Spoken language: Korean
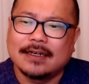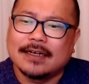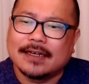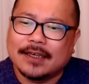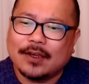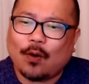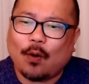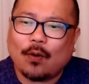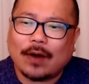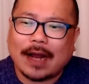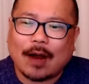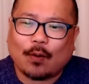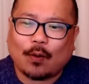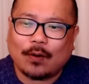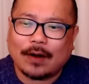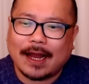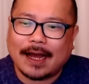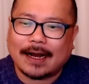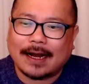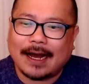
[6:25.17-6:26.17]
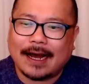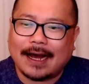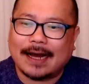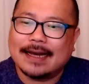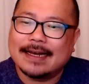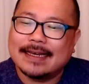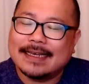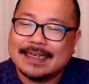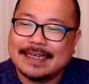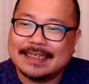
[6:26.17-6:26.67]
이 홍카콜라가
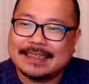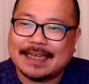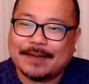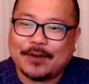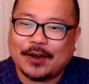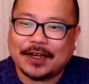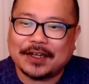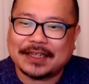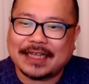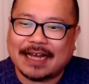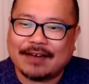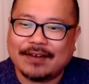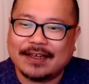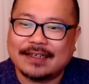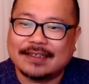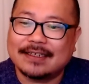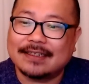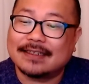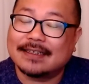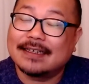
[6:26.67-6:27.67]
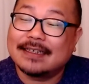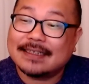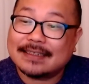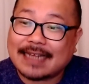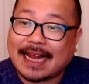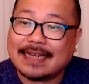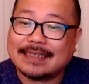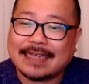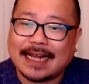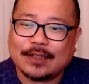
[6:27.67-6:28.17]
이재명이 따위는
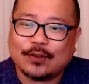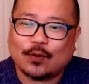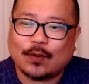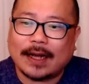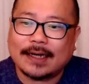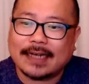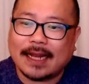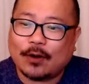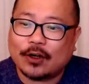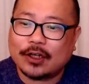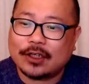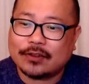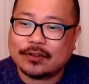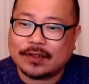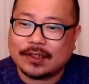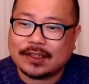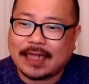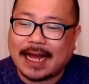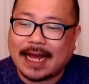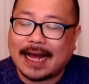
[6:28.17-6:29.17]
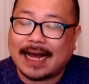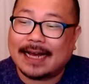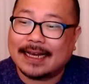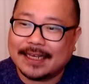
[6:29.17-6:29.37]
산산조각 내버릴 수 있다,